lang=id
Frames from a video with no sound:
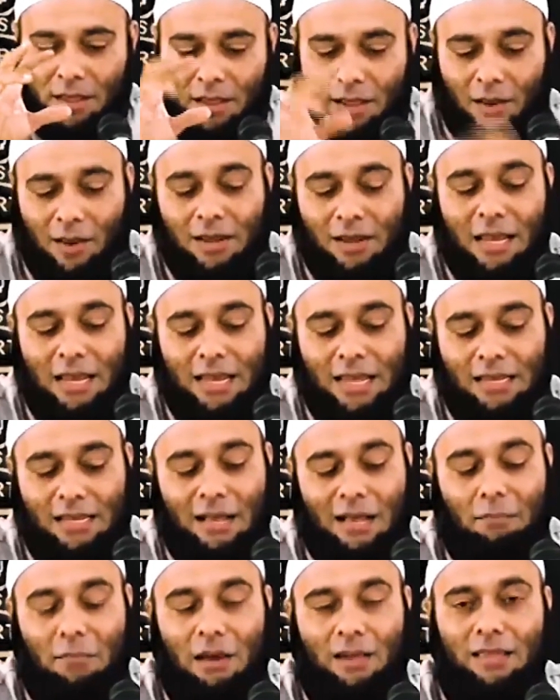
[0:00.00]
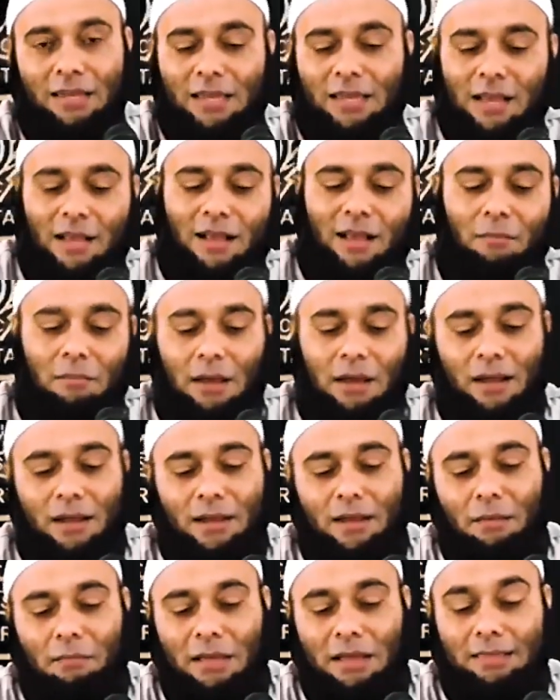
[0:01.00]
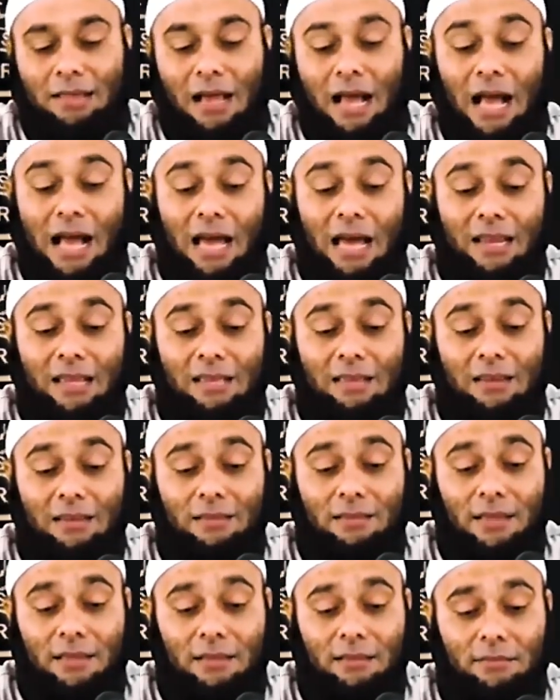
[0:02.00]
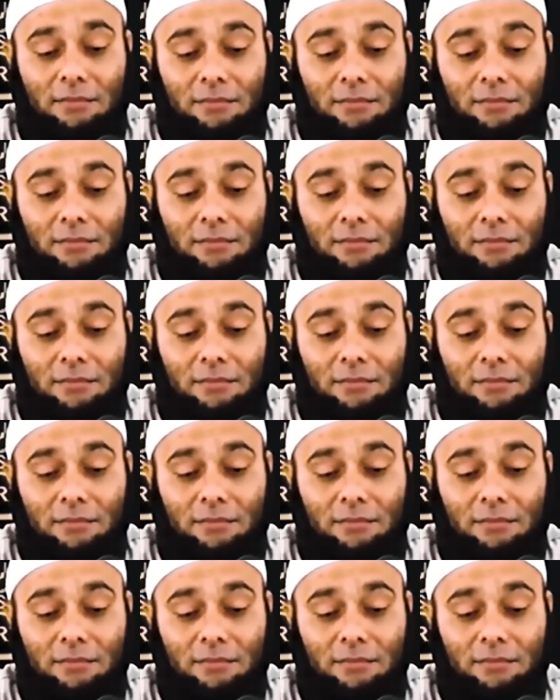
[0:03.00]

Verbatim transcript: kalau Anda lihat gambar tadi yang gambar ada matahari tadi itu ya.